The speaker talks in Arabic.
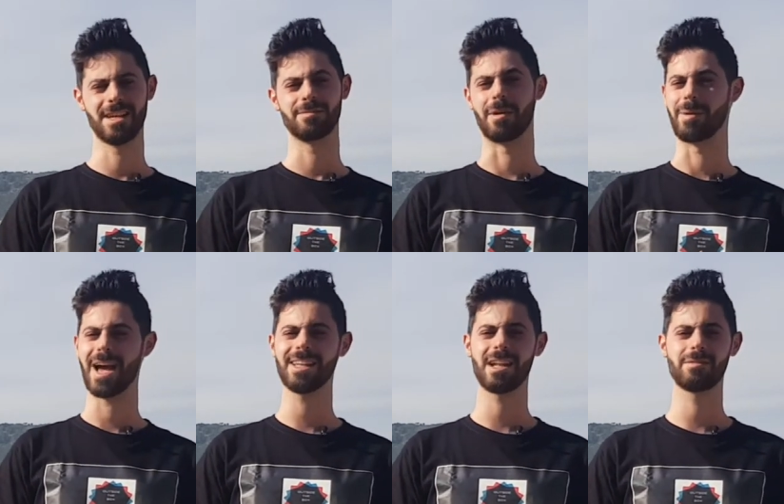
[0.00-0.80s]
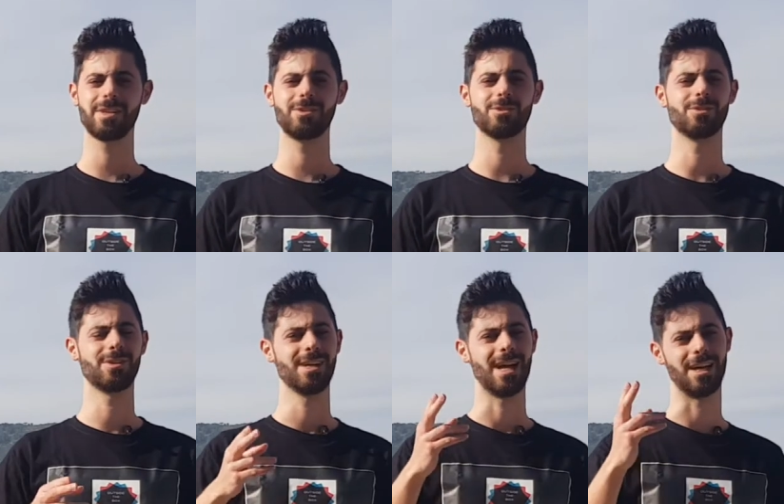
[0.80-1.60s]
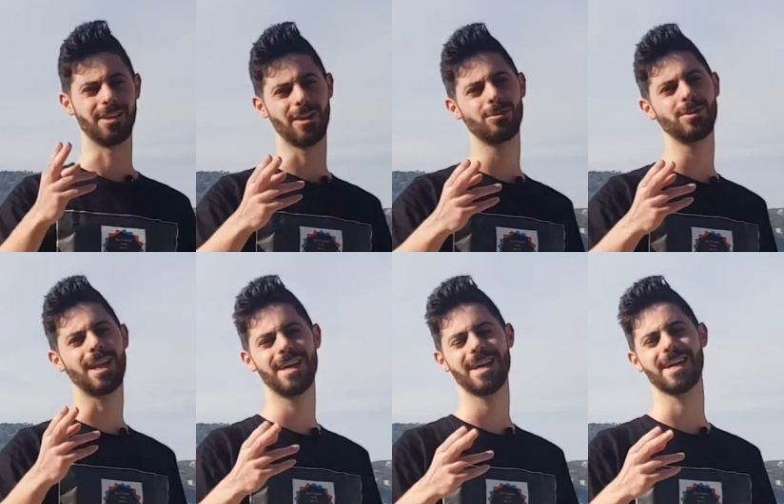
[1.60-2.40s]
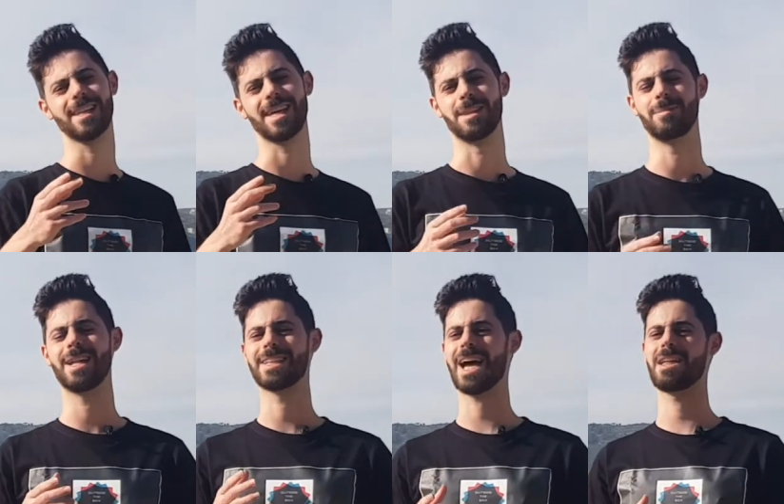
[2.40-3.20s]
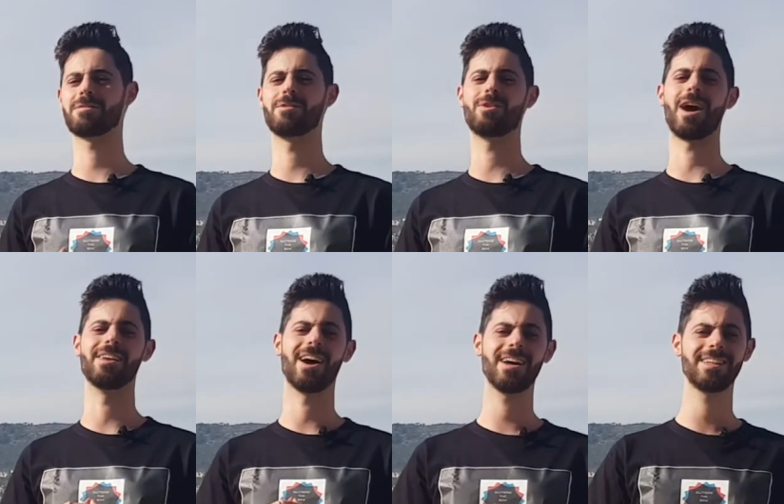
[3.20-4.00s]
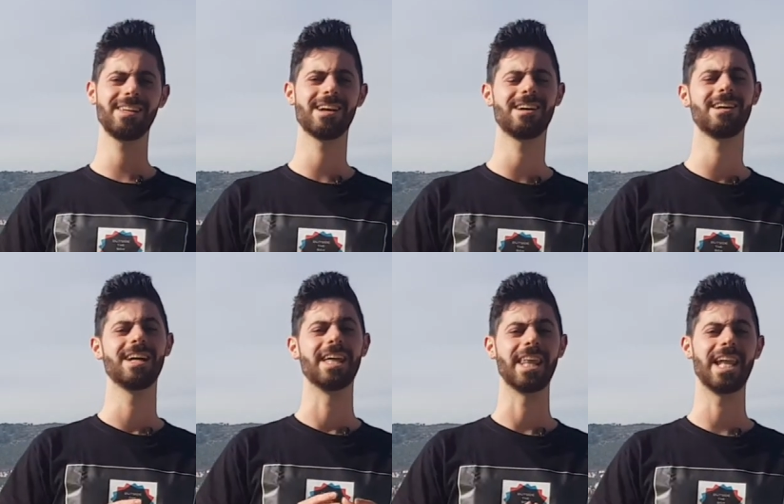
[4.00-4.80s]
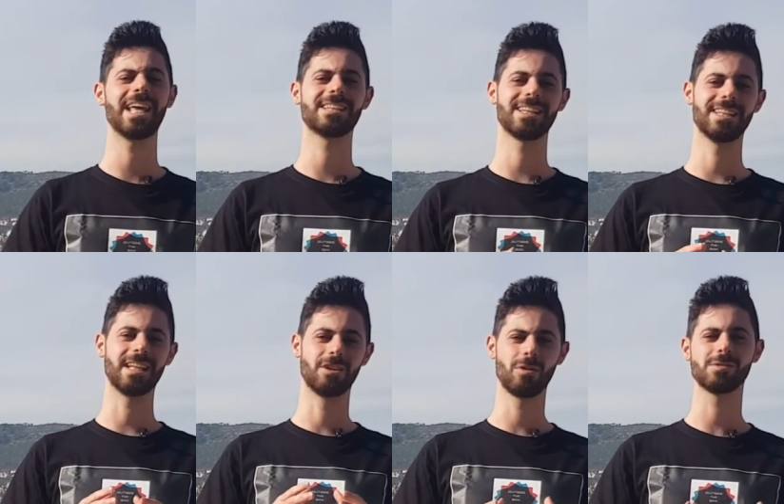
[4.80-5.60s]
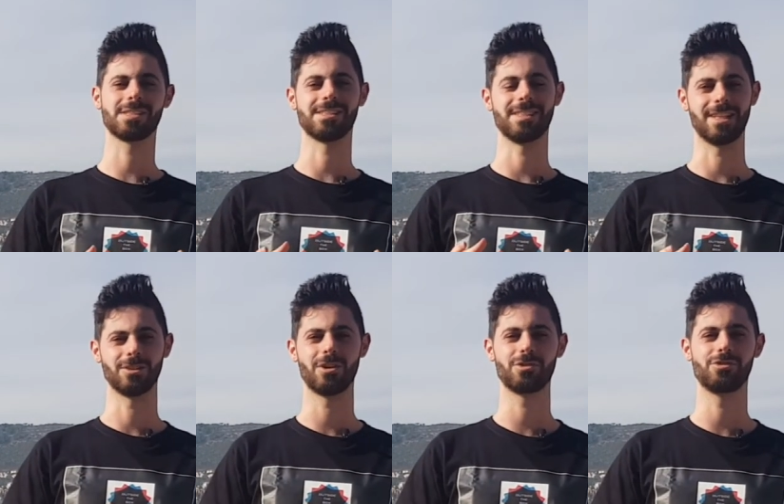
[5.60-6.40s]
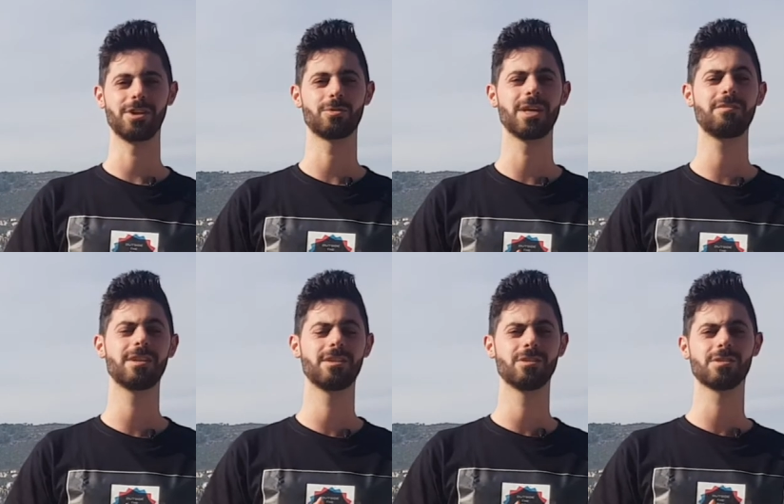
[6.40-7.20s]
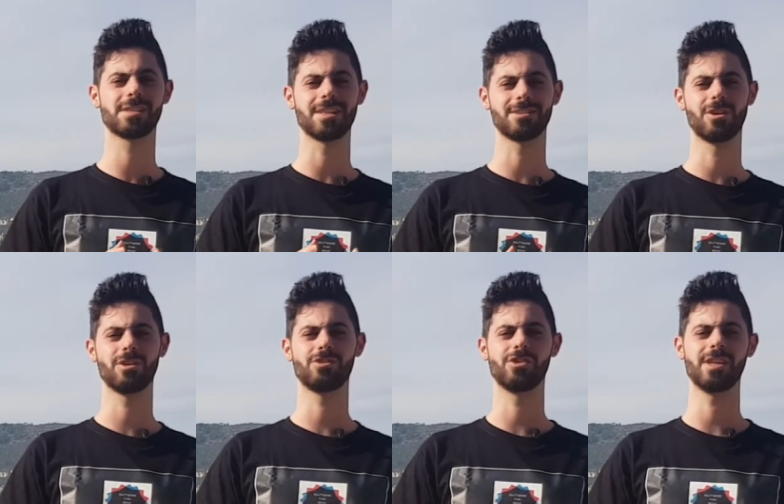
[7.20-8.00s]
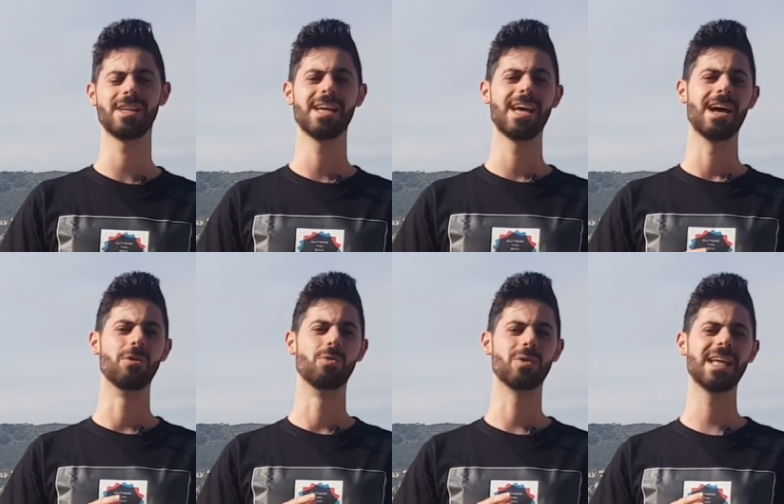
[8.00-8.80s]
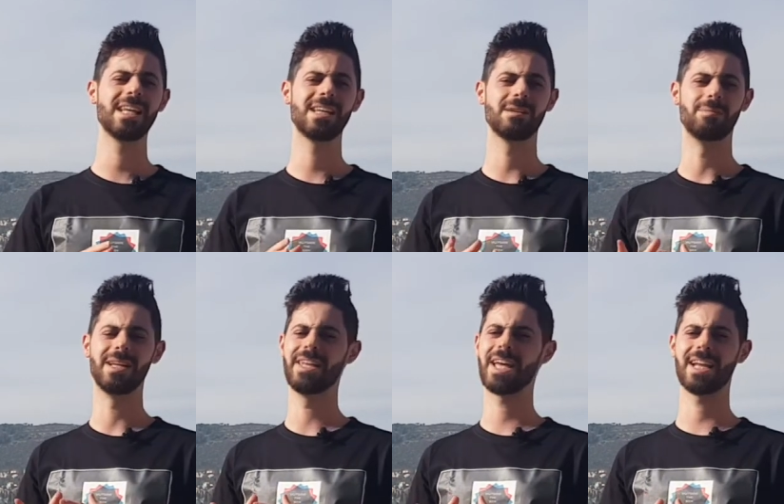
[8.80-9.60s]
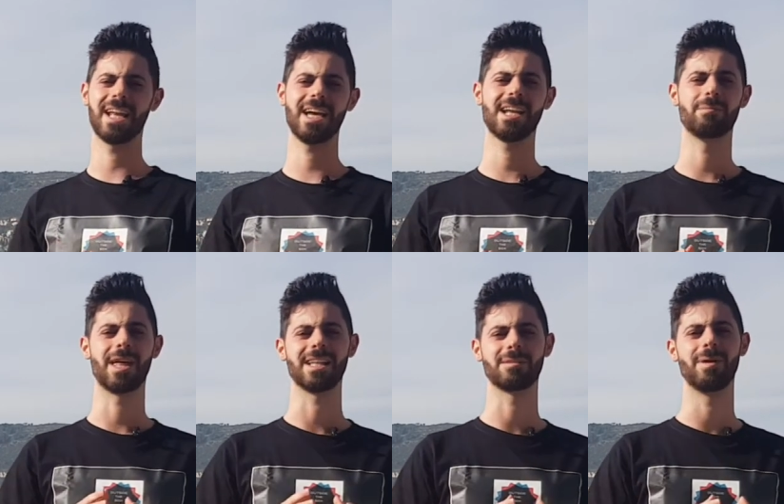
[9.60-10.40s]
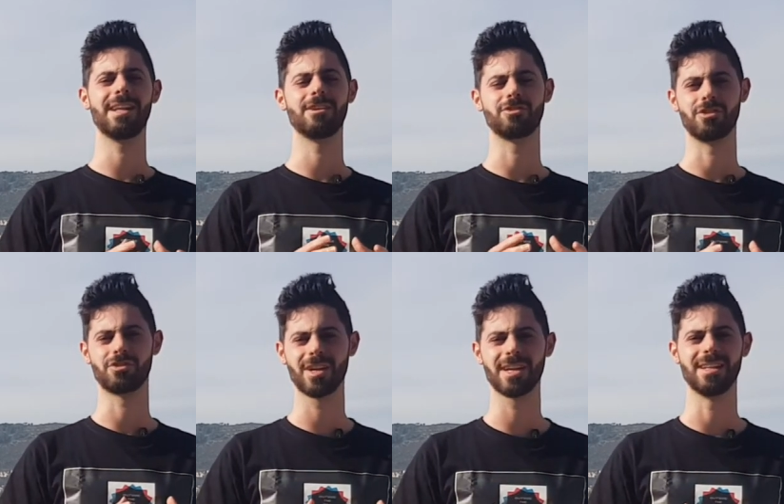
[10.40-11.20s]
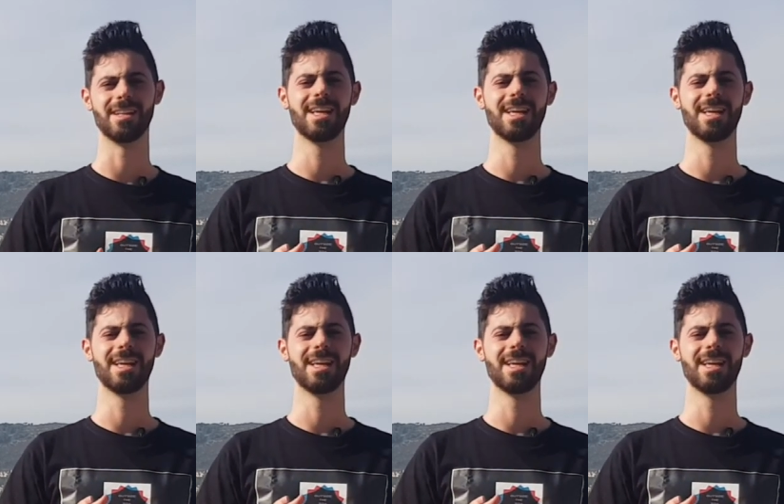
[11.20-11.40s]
فبهذا الفيديو حضروا للاخر كرمال تعرفوا عن ايديا ريليتد لدرونز تكنولوجي وكيف الدرونز تكنولوجي وكل بلدان العالم رح تبلش تشتغل